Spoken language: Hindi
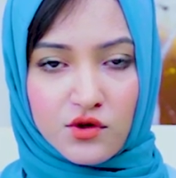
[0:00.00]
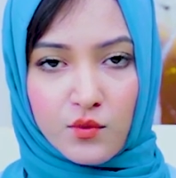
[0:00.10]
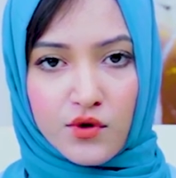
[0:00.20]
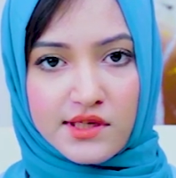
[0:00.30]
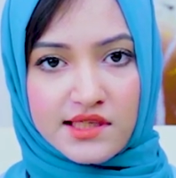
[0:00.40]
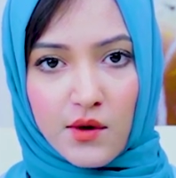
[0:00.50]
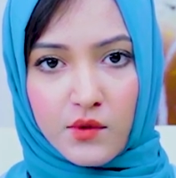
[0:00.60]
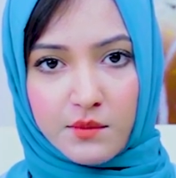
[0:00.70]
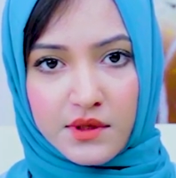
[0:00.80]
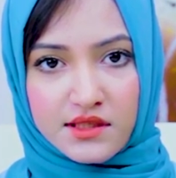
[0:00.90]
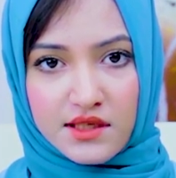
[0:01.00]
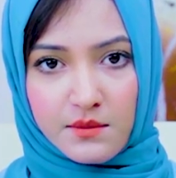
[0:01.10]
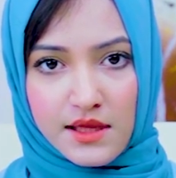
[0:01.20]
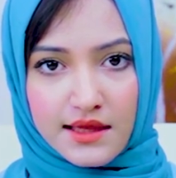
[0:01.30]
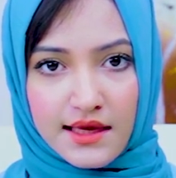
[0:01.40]
0.7
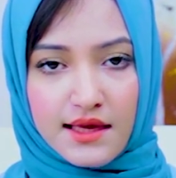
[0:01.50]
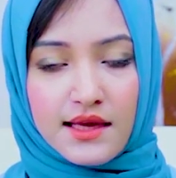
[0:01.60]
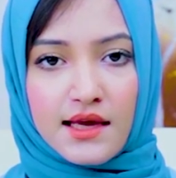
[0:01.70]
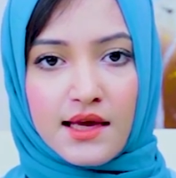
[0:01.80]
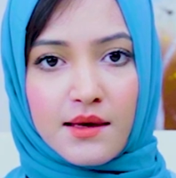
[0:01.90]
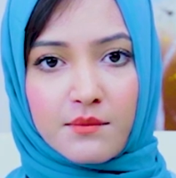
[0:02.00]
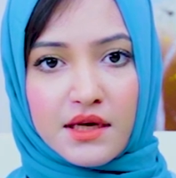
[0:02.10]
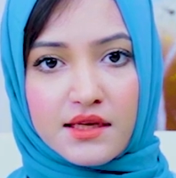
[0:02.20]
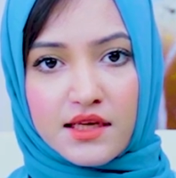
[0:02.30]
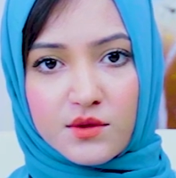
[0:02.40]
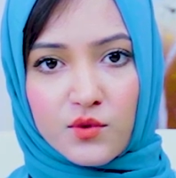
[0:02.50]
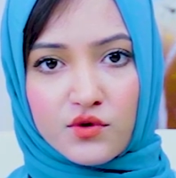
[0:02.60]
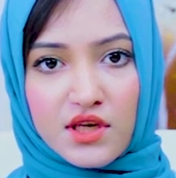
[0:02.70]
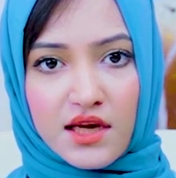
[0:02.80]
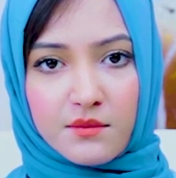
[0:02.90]
परसेंट मिलता है बट इस
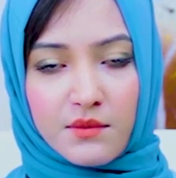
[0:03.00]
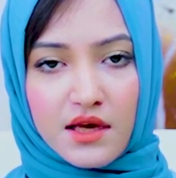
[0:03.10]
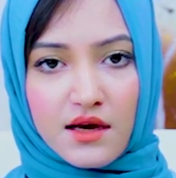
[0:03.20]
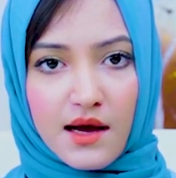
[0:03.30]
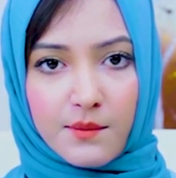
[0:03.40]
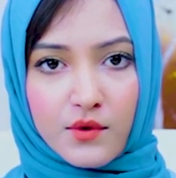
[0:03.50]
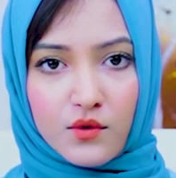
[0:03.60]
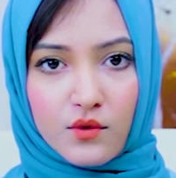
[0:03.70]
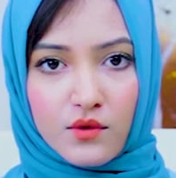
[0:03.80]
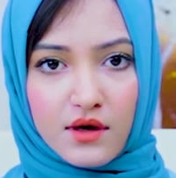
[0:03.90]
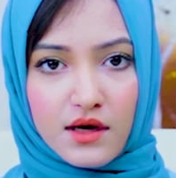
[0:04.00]
प्रोजेक्ट में आपको